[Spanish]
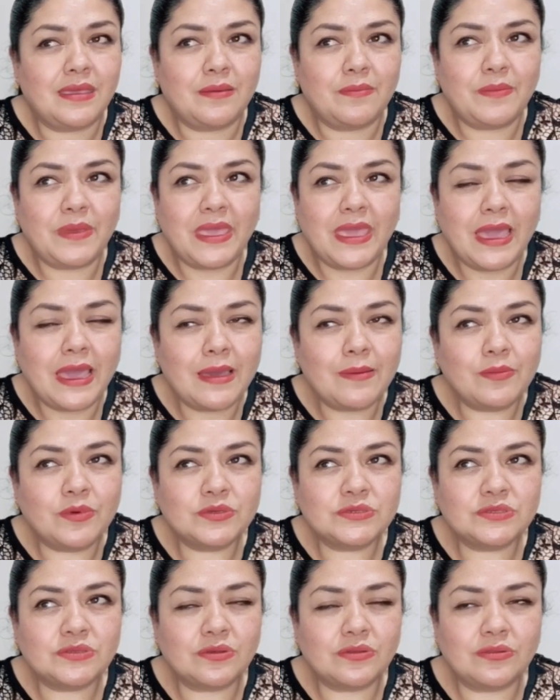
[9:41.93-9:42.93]

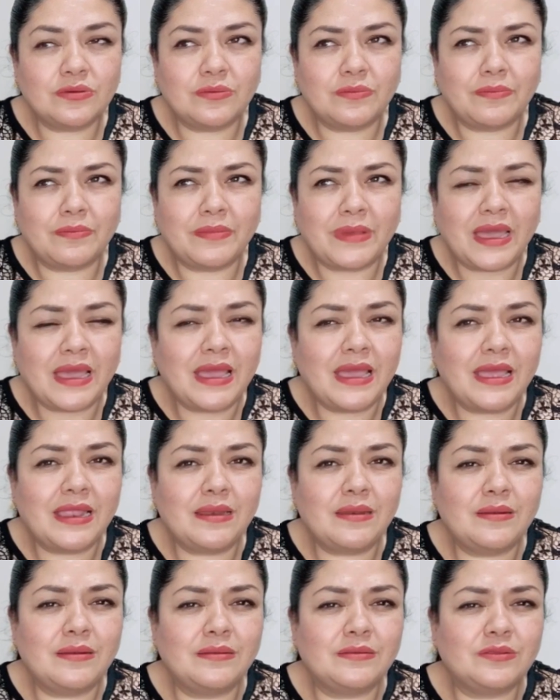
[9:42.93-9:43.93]
veamos todo
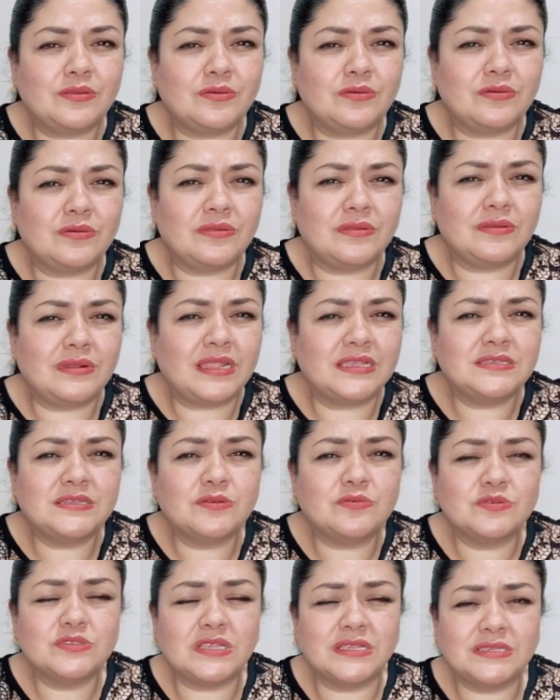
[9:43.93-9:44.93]
mal, todo, las
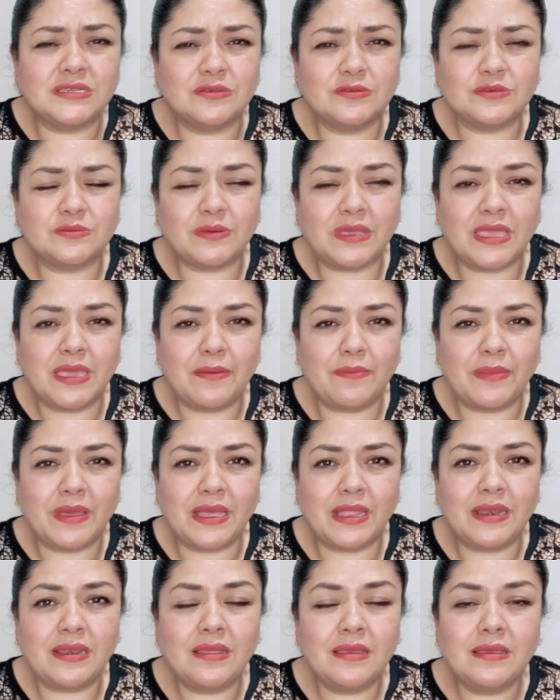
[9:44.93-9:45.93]
circunstancias nos vayan
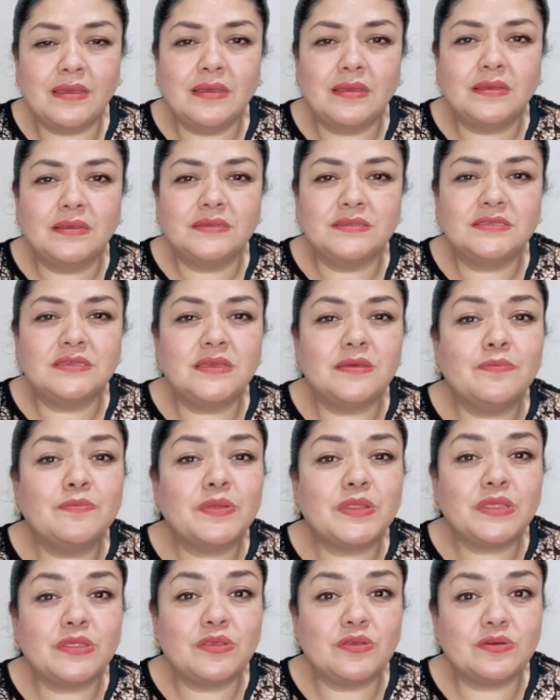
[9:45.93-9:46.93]
mal,
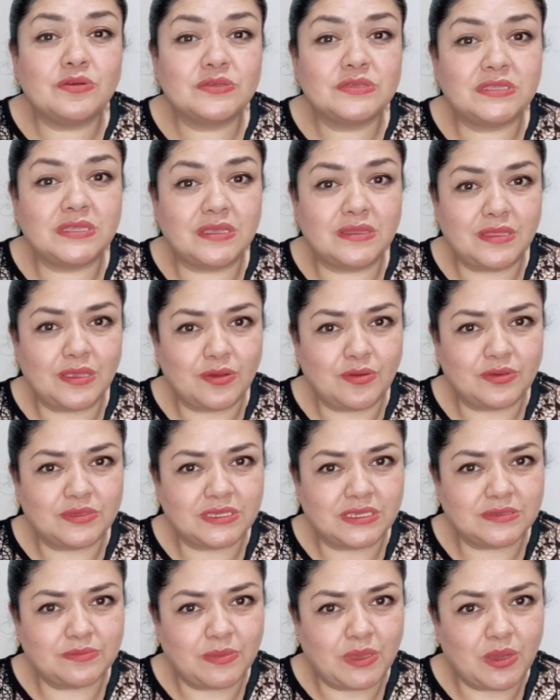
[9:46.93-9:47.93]
siempre Dios tiene
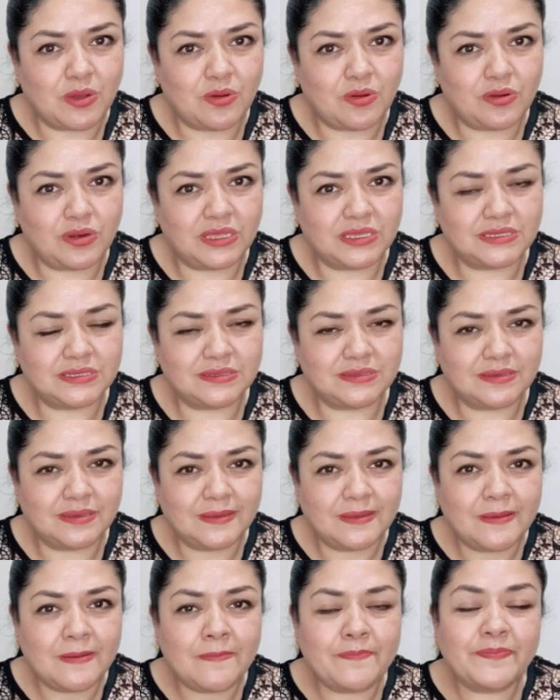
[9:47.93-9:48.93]
cosas mejores.
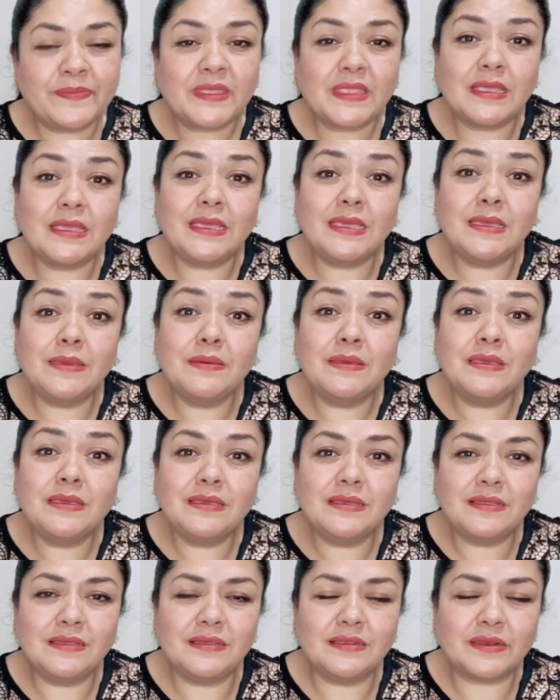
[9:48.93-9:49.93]

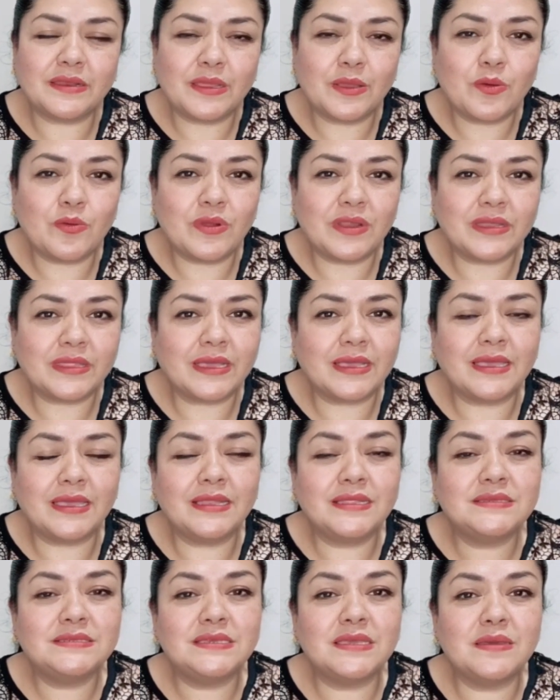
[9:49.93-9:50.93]
Y recuerda que
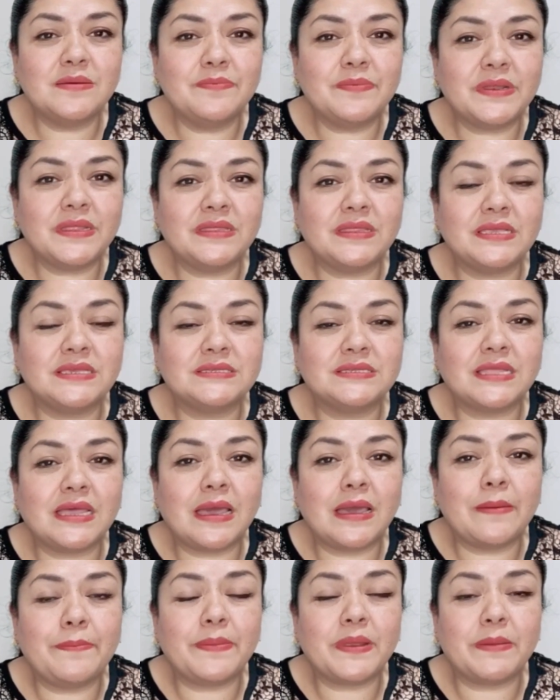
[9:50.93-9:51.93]
Él siempre te
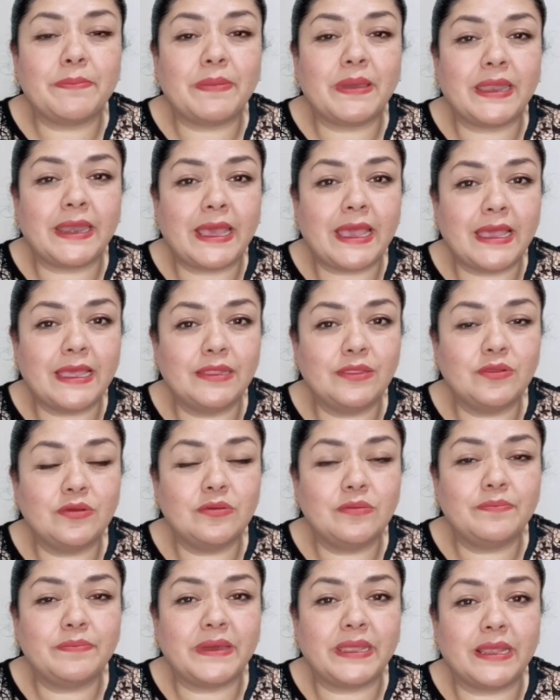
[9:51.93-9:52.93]
está
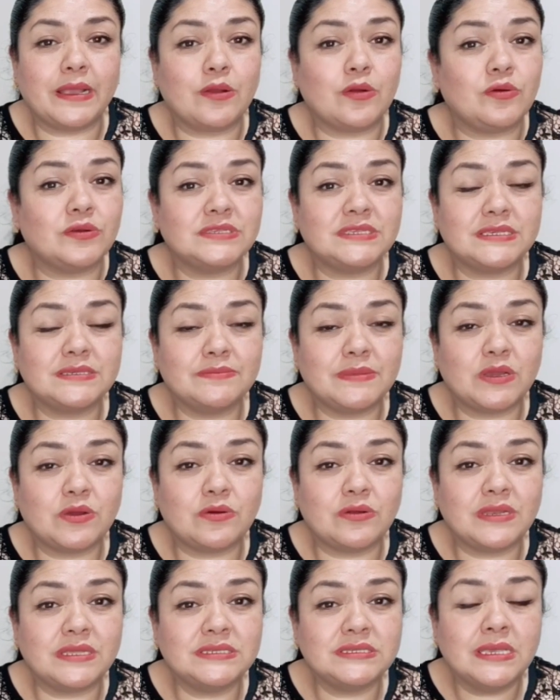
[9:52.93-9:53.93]
preparando para cosas
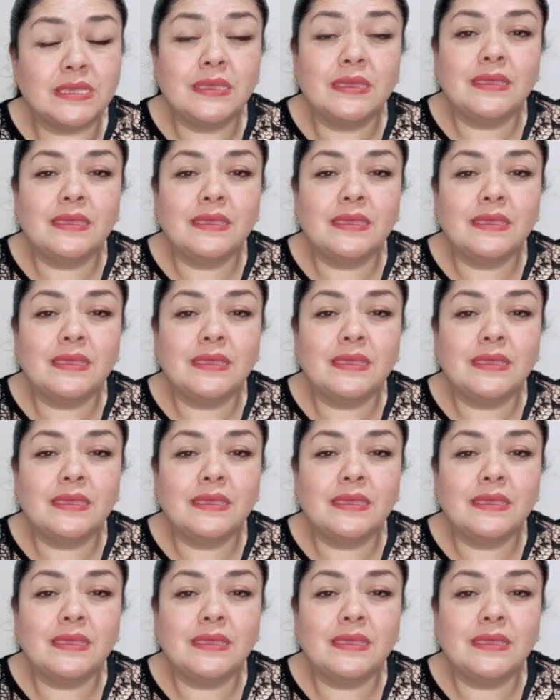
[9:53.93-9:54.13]
mejores.